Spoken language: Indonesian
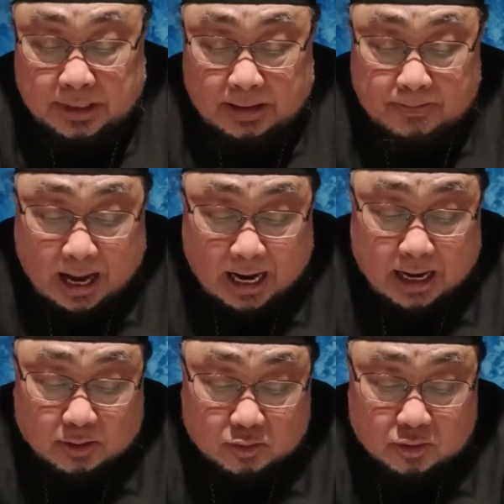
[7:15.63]
Memang
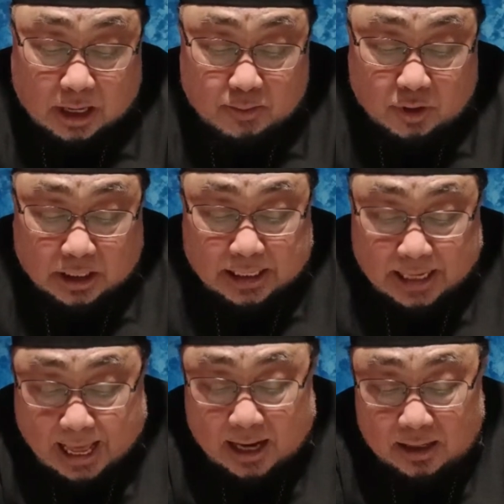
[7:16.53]
aku kamu
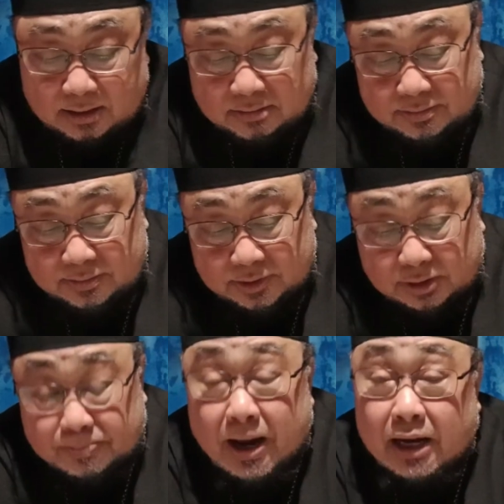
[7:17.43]
kenal
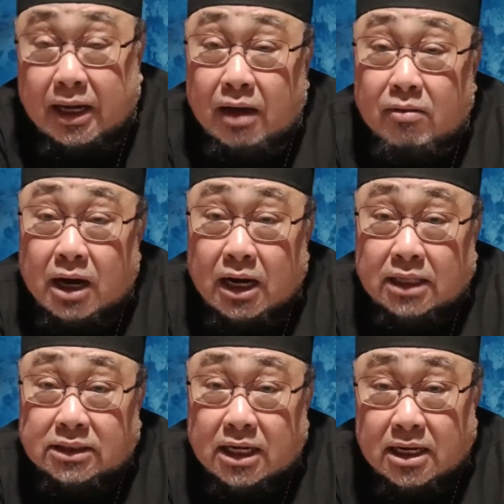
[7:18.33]
sebagai orang
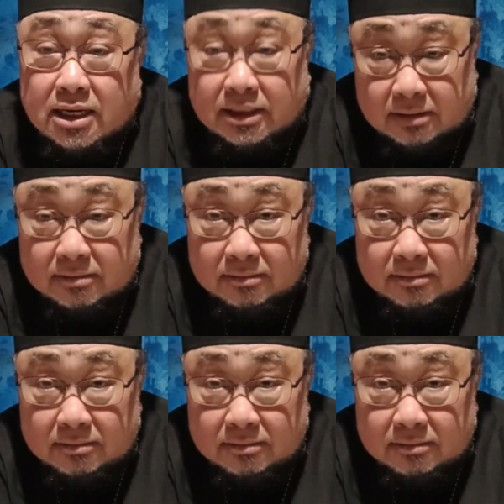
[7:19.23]
Nasaret